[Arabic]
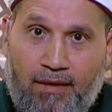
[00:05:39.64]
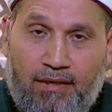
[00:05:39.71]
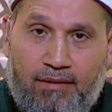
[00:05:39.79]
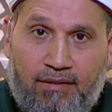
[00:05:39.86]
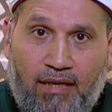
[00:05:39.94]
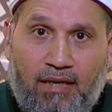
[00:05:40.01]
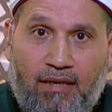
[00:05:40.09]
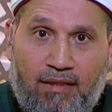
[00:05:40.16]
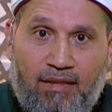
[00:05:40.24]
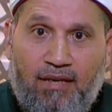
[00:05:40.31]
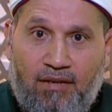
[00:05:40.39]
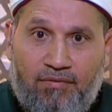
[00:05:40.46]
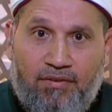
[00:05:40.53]
اتق
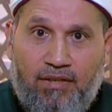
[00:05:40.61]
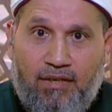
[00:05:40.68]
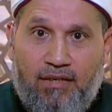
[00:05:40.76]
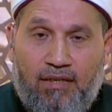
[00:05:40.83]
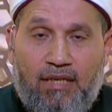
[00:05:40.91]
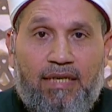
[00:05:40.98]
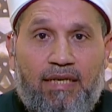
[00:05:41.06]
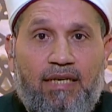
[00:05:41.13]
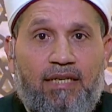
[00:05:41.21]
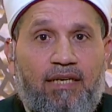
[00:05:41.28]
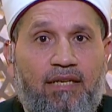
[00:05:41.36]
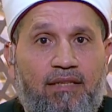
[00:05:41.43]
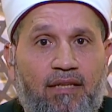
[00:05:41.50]
الله فيها
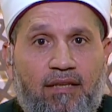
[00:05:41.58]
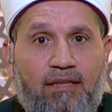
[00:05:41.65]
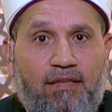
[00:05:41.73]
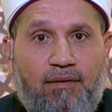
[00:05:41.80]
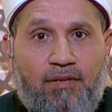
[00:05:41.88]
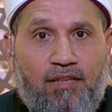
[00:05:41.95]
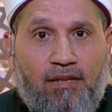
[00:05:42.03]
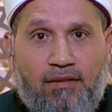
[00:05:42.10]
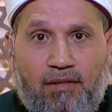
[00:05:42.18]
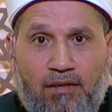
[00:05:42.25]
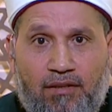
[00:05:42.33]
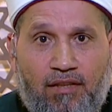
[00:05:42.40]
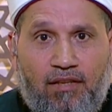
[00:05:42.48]
هي دي اللي النبي صلى الله
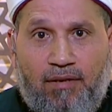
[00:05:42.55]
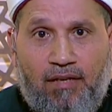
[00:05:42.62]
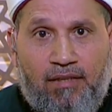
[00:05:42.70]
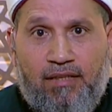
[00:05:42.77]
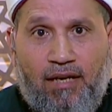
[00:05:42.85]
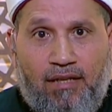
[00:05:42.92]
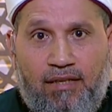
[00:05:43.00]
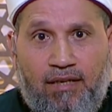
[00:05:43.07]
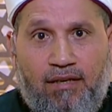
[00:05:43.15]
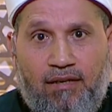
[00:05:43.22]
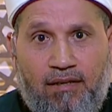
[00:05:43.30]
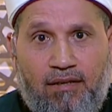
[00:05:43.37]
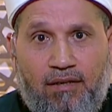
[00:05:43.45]
عليه وسلم قال لنا
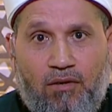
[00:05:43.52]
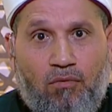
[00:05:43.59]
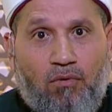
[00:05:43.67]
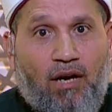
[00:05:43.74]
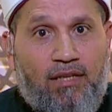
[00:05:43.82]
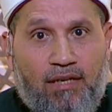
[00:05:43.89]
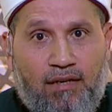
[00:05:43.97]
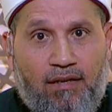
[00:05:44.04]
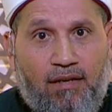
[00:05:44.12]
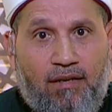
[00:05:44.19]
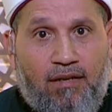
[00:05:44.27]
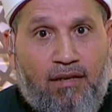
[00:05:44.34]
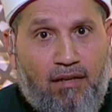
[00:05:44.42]
عليها وعلى
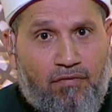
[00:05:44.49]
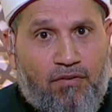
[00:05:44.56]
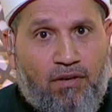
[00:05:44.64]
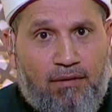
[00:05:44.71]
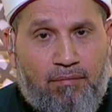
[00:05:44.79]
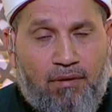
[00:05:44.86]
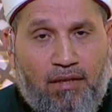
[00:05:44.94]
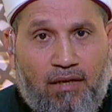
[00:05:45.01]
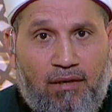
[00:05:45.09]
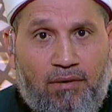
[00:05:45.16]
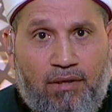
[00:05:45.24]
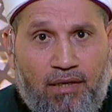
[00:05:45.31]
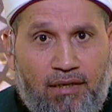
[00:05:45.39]
غيرها رفقا
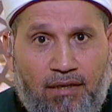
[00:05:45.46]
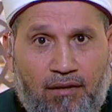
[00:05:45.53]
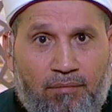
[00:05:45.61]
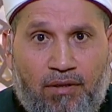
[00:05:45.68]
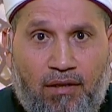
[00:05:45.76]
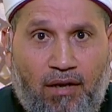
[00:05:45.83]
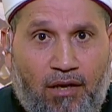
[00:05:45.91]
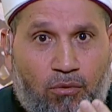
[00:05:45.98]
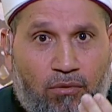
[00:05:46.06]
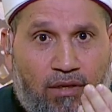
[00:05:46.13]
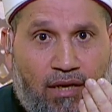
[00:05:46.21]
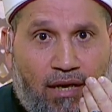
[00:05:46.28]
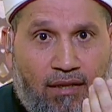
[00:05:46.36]
بالقوارير بالراحه
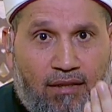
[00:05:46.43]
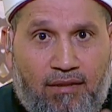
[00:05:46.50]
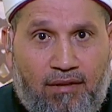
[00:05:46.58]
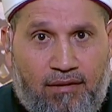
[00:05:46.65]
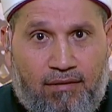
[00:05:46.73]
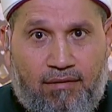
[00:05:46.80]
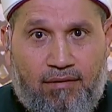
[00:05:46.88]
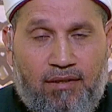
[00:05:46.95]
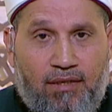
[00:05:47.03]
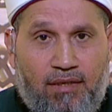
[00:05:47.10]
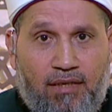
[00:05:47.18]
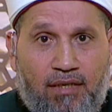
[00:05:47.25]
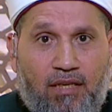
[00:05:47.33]
شويه على الست
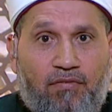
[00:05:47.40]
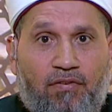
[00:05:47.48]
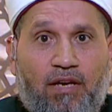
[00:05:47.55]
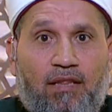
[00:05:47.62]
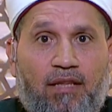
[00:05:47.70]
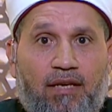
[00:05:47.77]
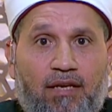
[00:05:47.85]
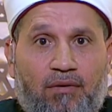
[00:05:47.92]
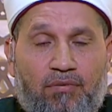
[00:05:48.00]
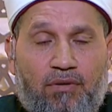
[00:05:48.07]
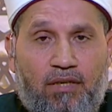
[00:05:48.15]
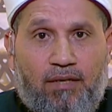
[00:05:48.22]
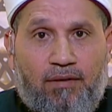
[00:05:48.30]
كفايه اللي هي
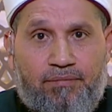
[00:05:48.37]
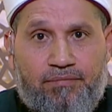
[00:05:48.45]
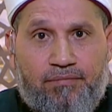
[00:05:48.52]
فيه